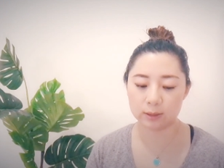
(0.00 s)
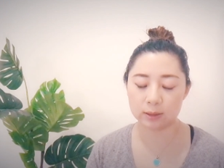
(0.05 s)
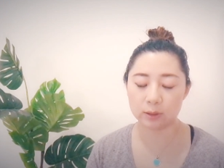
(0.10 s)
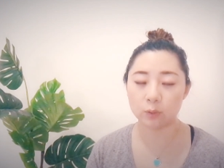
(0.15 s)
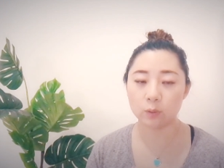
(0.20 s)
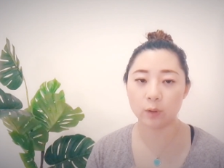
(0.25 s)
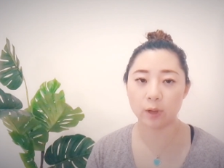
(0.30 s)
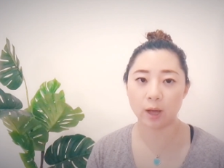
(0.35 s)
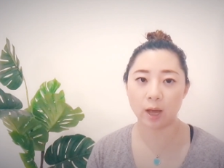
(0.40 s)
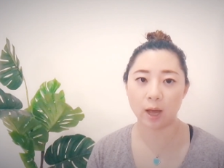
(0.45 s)

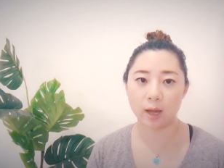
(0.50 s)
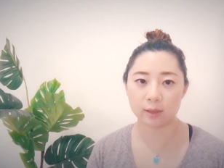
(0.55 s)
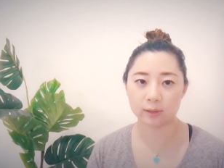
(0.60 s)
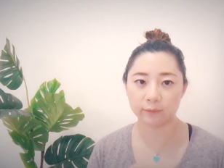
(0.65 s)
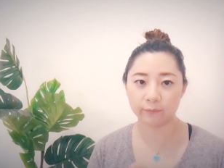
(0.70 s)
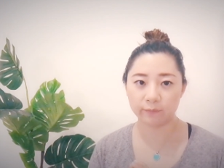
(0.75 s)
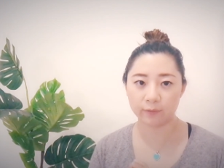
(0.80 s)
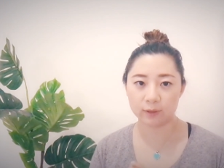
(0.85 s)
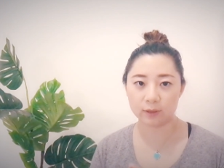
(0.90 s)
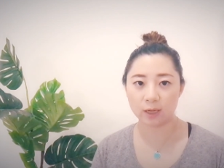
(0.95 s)
机会还
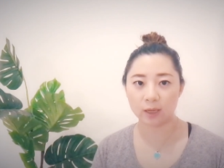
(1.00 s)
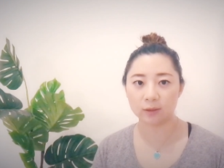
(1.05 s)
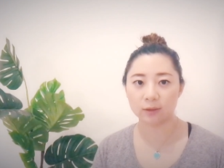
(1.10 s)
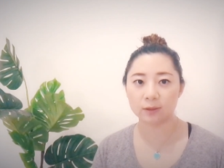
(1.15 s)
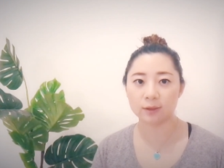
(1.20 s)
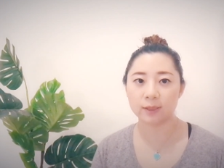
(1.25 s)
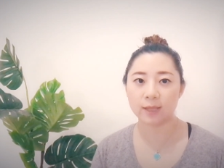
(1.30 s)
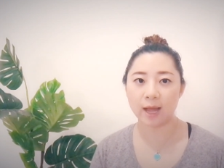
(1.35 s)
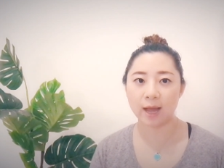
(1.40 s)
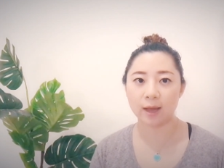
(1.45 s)
是非常
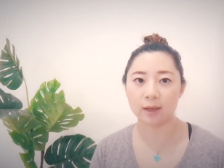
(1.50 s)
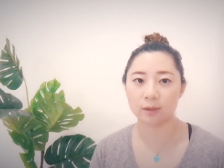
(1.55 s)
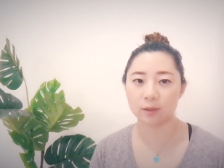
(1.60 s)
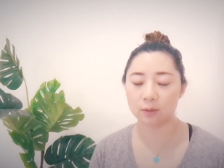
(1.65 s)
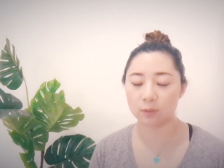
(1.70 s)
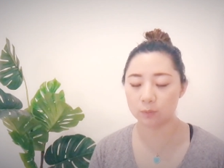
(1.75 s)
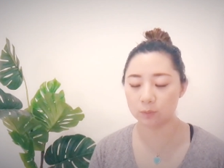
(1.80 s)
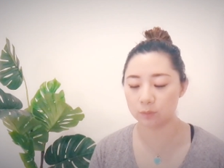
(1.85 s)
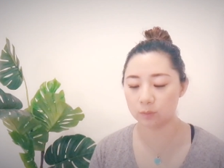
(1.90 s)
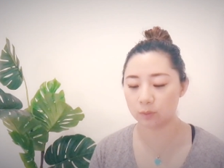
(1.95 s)
的大
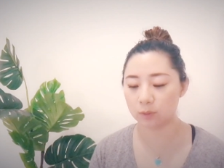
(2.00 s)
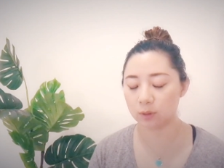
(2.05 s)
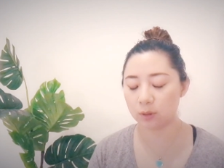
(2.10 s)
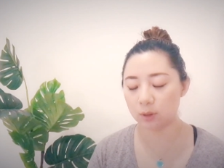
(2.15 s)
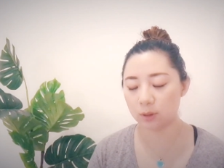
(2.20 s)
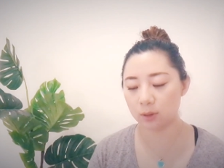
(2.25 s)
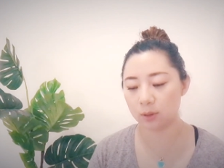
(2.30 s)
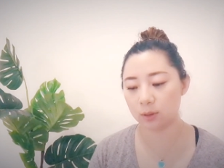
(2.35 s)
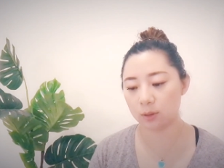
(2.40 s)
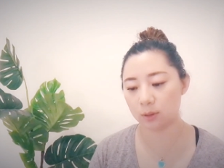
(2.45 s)
的。我觉
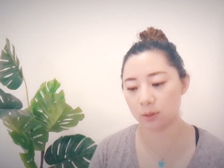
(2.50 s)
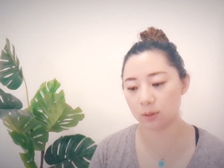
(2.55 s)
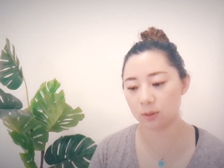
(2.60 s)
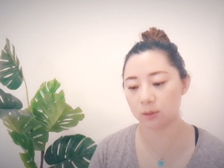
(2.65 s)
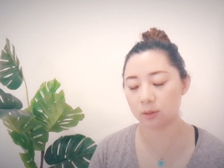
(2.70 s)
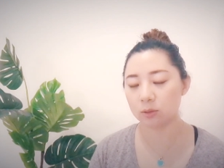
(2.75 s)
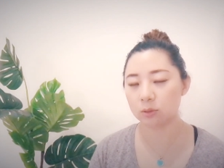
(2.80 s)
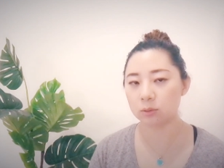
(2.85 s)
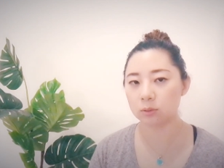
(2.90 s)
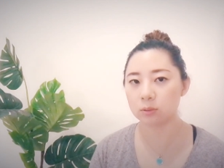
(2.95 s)

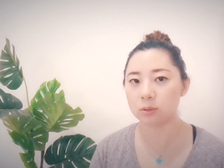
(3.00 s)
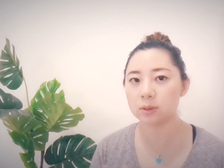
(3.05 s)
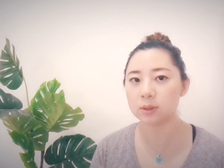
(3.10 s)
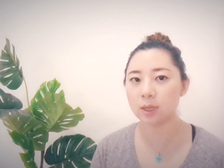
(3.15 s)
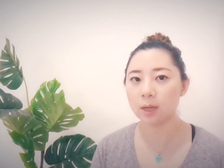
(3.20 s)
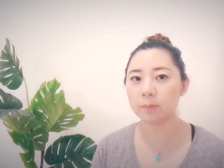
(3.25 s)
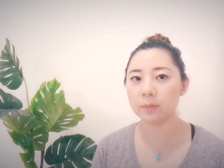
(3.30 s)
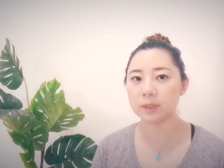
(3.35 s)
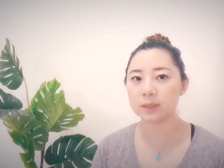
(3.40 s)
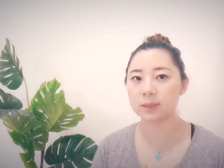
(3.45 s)
得
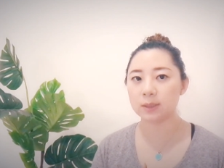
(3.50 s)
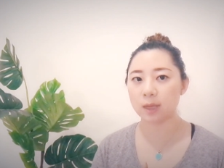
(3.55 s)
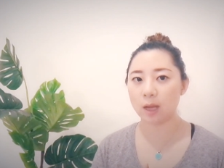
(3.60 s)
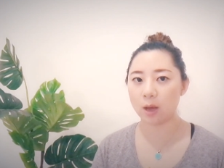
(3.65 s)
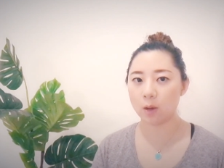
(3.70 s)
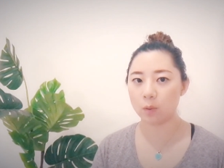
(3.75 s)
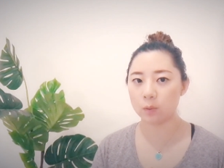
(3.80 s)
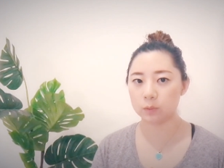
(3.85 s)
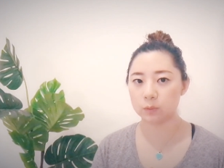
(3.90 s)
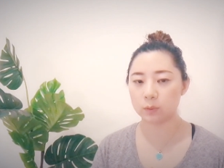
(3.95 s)
相比起
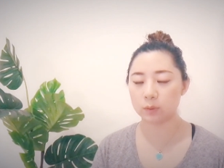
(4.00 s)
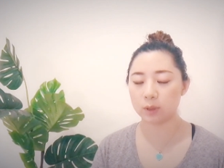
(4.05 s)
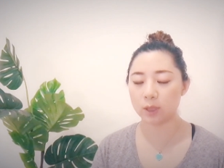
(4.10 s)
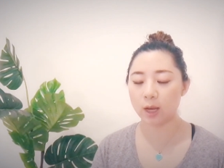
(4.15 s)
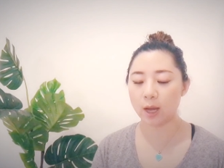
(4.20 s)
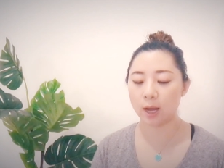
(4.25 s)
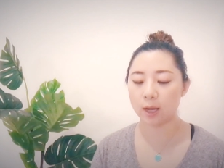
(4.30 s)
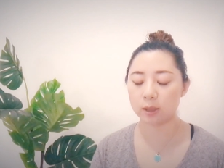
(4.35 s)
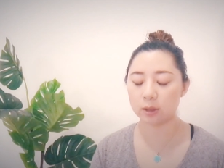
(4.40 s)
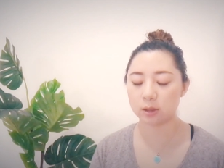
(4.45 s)
来，我觉
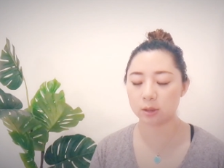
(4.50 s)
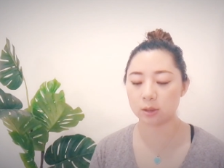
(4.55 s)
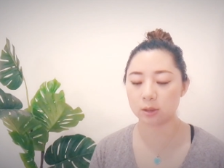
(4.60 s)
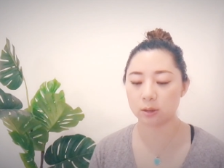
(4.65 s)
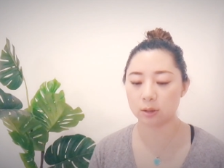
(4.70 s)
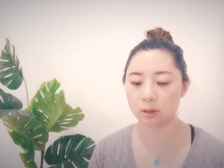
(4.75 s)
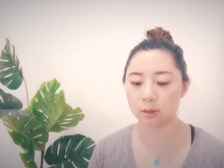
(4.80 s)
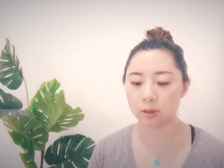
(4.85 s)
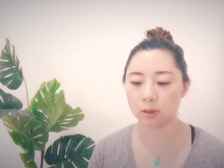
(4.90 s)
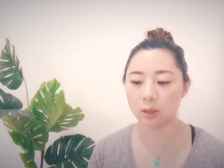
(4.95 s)
得还
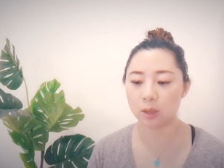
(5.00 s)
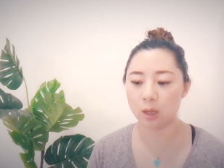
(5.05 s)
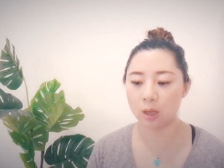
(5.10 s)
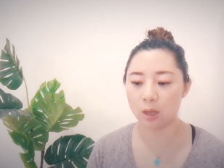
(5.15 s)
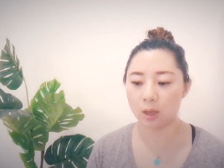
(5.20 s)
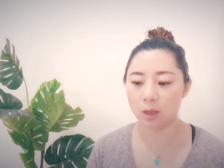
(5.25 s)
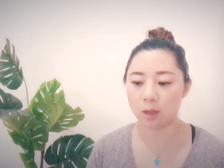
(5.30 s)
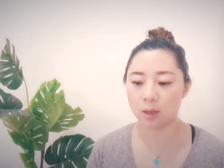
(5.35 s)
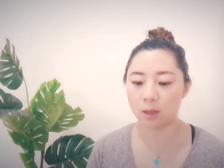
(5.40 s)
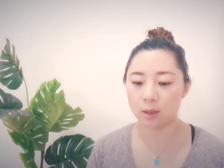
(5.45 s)
是，
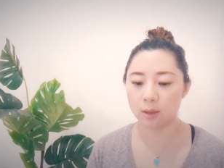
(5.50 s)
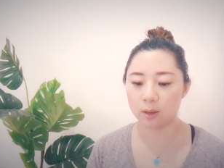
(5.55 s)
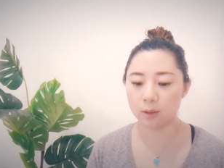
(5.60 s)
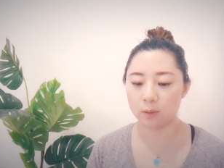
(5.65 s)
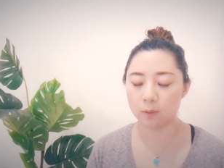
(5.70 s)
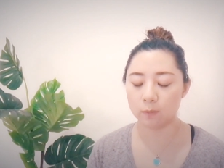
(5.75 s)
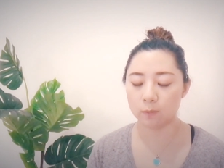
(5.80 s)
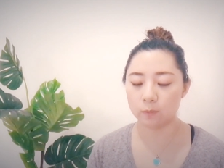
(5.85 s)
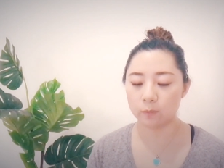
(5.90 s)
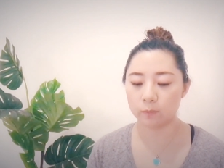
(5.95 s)

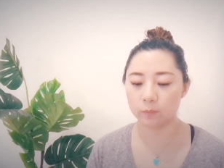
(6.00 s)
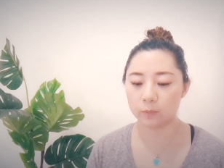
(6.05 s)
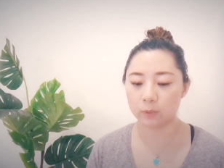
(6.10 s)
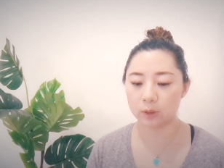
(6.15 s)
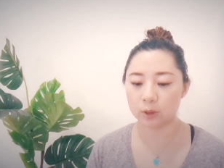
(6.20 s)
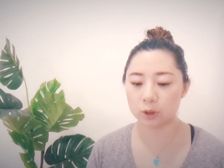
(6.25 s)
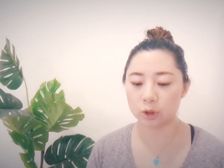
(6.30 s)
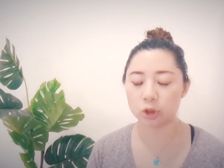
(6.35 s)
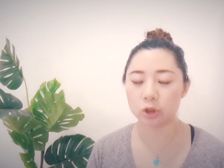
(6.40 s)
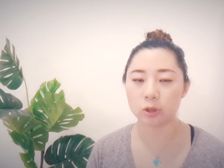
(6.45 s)
嗯，
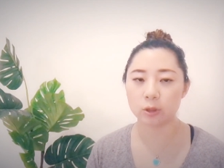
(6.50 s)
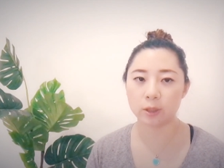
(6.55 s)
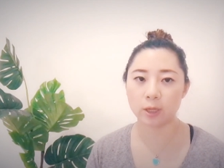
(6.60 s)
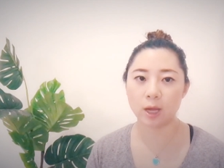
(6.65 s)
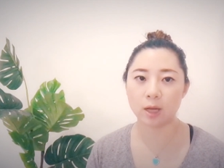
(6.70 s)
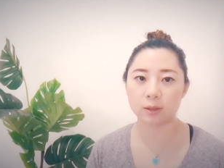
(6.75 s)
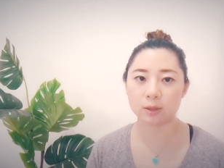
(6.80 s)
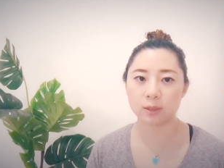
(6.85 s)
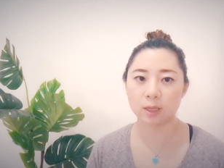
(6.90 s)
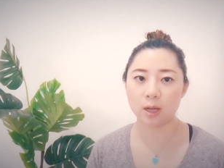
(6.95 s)
质
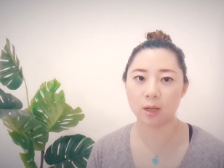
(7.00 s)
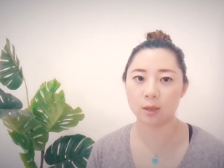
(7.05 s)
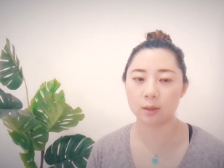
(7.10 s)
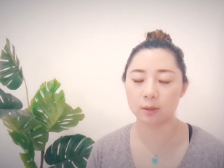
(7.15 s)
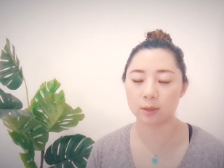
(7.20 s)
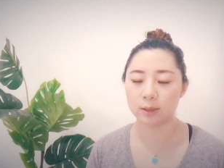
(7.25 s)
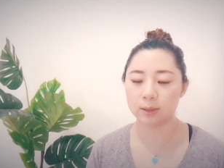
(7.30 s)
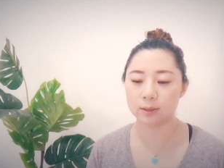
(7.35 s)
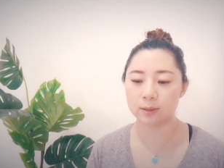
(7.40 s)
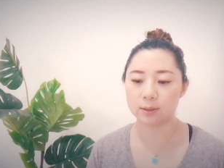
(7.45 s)
量
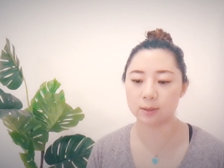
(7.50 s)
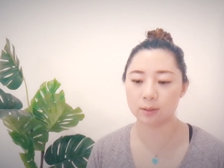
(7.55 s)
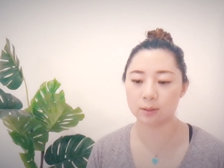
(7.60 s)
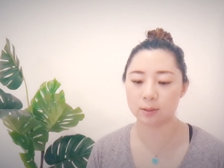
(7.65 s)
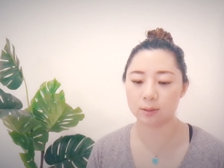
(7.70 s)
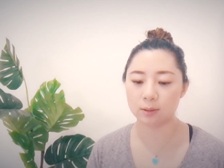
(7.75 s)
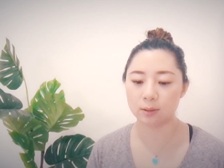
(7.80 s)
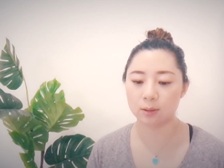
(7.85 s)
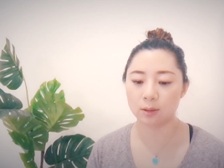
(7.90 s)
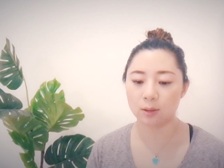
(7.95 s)
上以
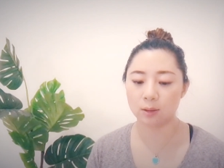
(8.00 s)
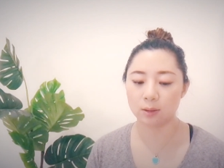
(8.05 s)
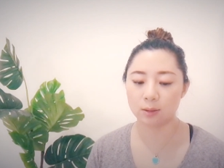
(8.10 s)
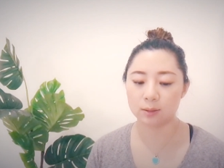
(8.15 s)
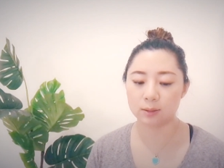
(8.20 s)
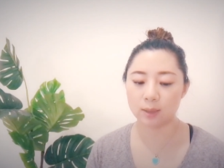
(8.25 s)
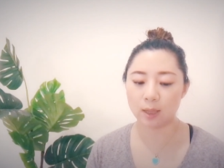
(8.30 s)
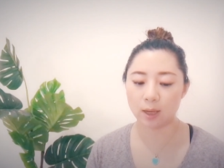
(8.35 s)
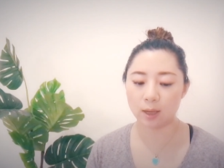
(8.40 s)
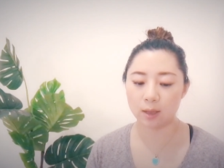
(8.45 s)
及
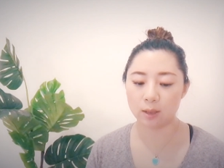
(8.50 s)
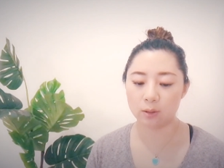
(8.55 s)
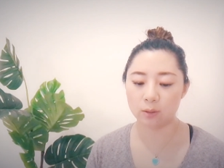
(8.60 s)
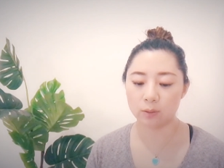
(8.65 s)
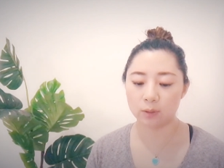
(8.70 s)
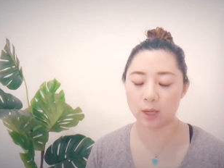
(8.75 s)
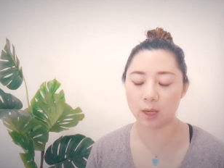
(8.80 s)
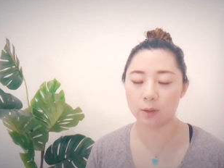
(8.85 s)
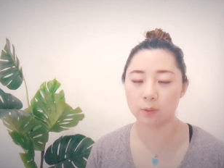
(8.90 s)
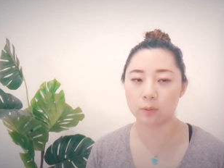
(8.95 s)
在
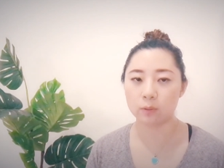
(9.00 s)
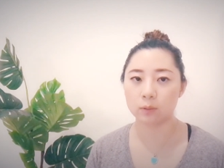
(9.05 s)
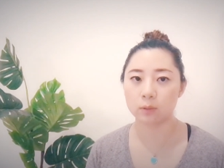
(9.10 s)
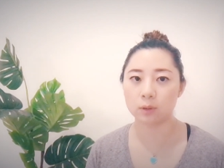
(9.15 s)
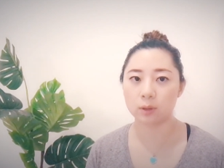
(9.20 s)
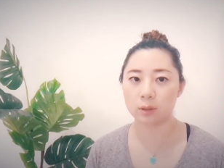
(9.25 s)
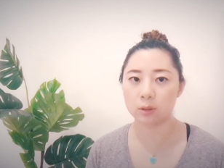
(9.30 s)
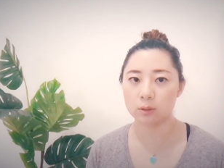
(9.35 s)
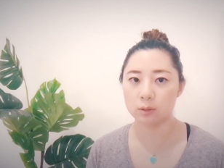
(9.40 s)
浏览率、